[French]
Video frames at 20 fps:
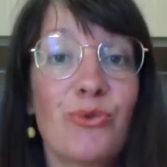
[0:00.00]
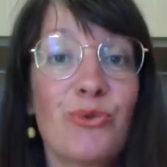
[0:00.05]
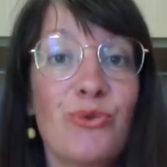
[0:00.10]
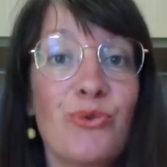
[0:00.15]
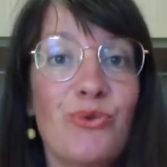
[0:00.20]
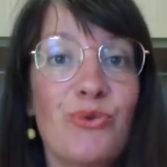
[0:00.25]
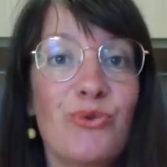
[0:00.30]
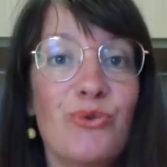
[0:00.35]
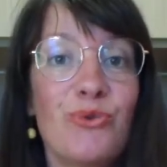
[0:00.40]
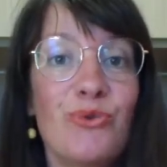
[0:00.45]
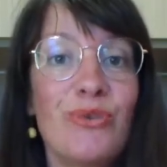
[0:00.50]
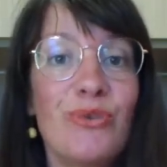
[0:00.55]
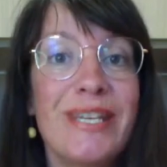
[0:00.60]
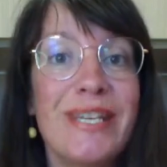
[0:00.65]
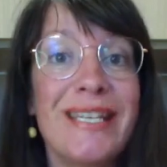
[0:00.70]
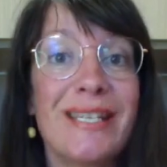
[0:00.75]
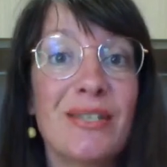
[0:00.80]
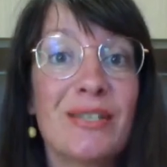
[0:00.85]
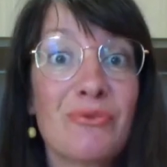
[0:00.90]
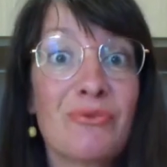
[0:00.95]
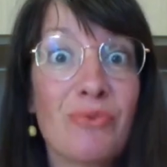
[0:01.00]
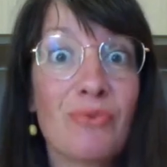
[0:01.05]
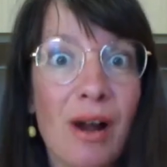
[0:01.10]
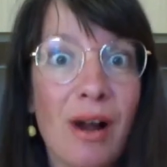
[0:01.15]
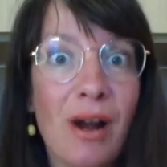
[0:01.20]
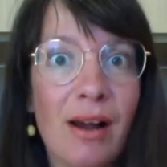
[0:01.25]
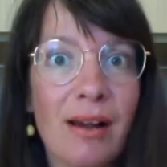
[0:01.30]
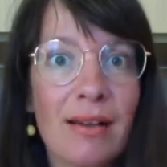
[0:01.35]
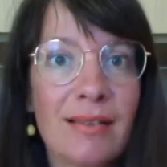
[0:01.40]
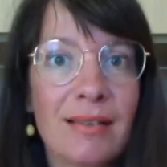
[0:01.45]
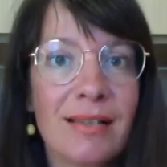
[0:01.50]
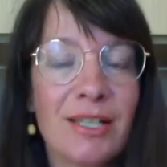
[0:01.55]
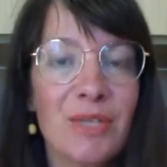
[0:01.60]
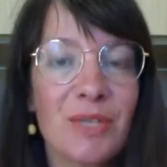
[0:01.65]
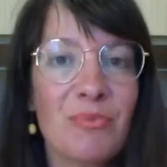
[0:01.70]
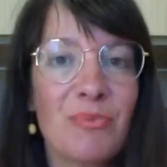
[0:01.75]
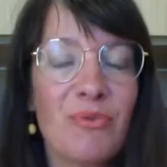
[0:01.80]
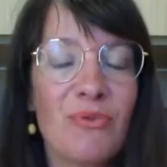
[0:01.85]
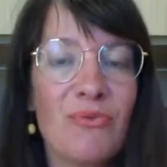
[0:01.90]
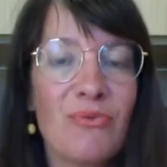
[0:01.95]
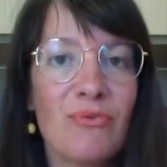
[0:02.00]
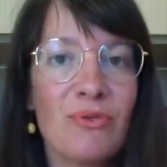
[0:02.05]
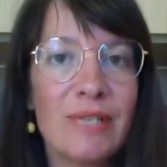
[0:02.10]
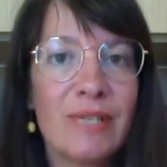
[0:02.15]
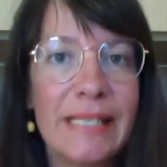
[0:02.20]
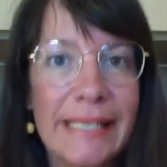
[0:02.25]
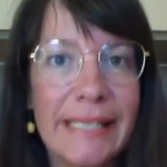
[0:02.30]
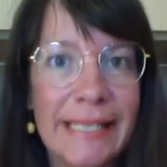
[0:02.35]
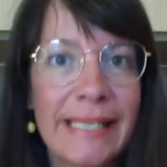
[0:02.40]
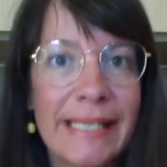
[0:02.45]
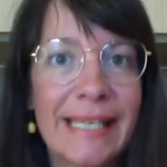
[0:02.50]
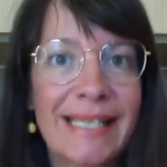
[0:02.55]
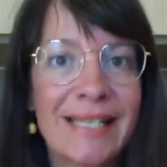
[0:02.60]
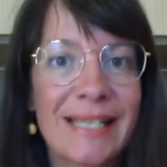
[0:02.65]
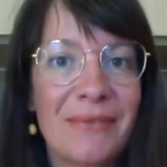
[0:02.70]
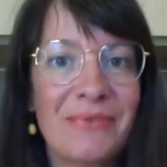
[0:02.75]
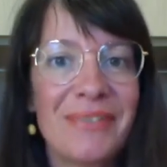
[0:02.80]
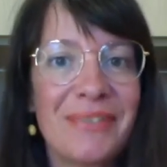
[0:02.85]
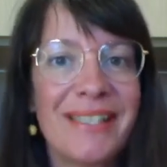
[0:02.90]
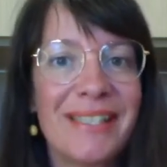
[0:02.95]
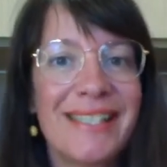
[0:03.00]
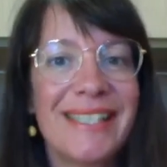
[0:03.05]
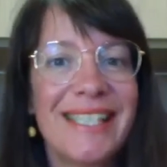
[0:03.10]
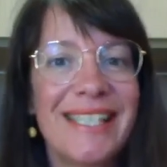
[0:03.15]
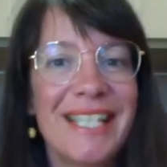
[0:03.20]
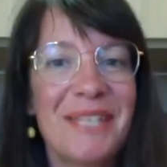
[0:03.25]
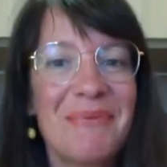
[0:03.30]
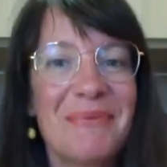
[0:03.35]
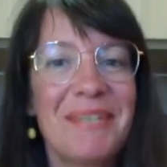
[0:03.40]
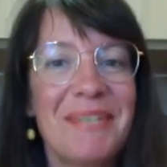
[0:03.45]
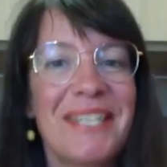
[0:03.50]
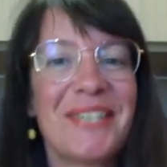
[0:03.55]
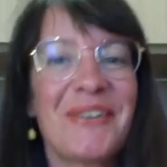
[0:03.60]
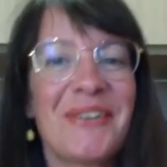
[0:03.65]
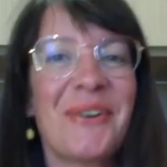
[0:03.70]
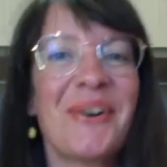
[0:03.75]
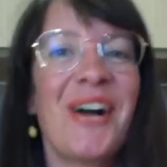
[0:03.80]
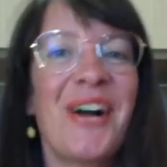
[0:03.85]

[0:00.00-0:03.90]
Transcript: Toute une histoire, ça je peux vous le dire. Ça fait 18 ans